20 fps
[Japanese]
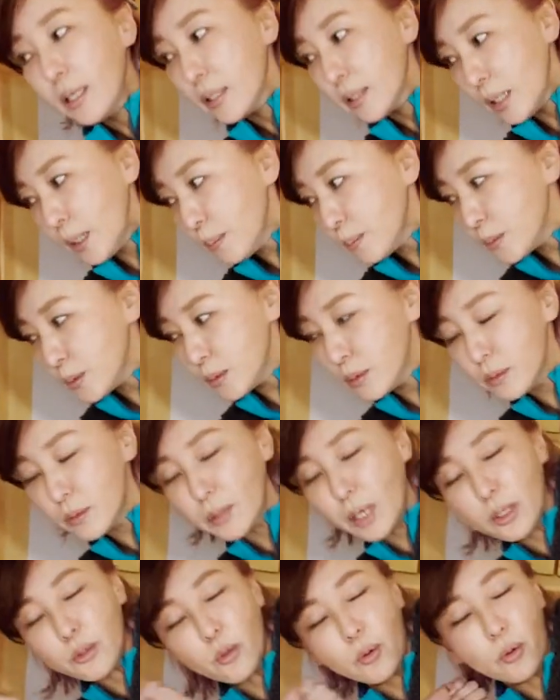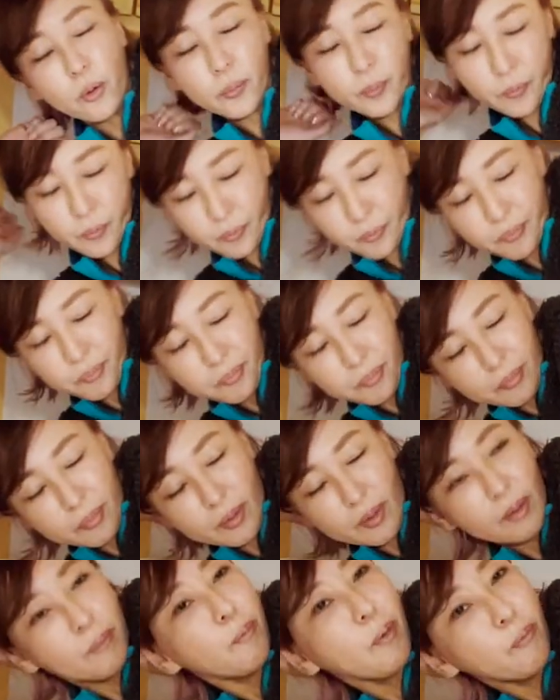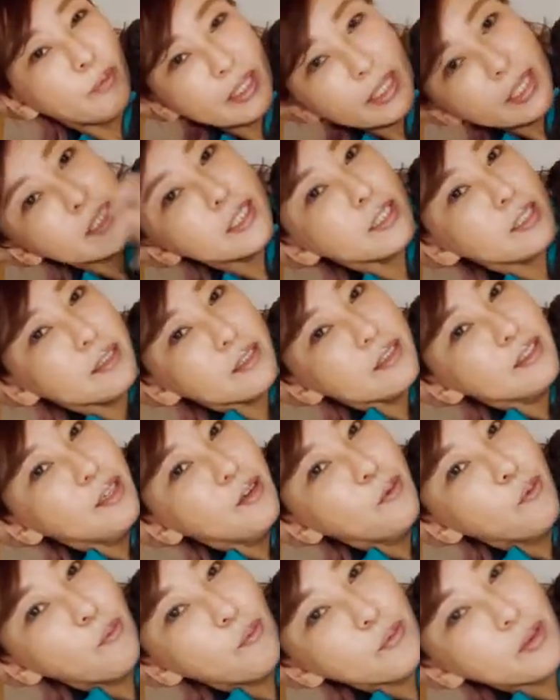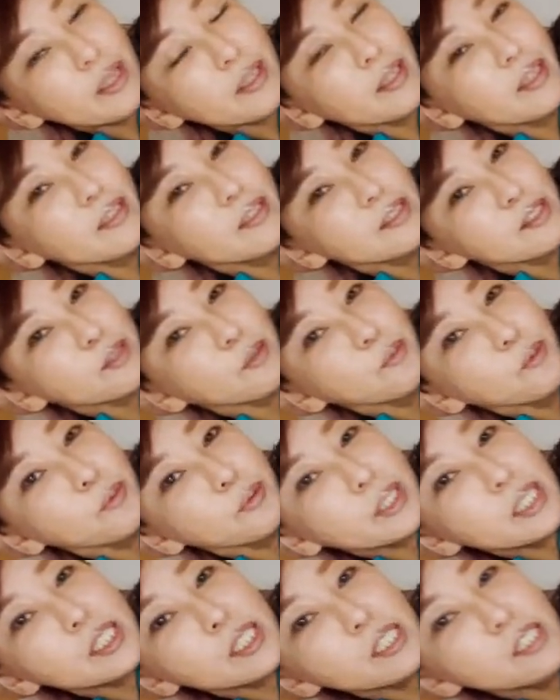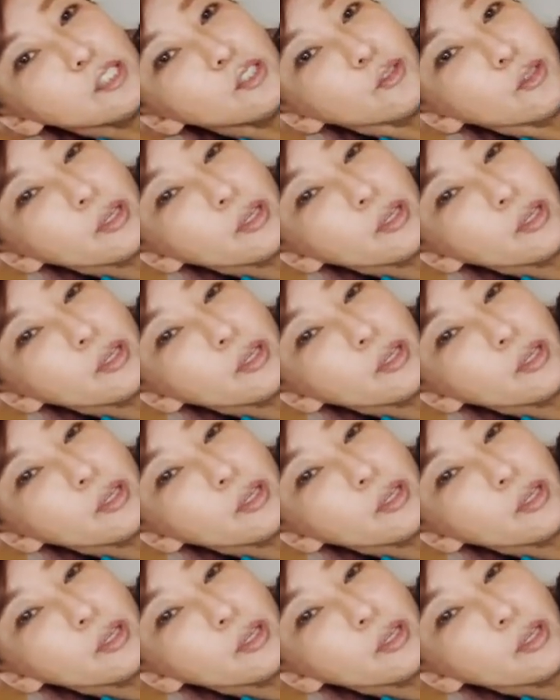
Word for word: 多分私女なんですけど、私身長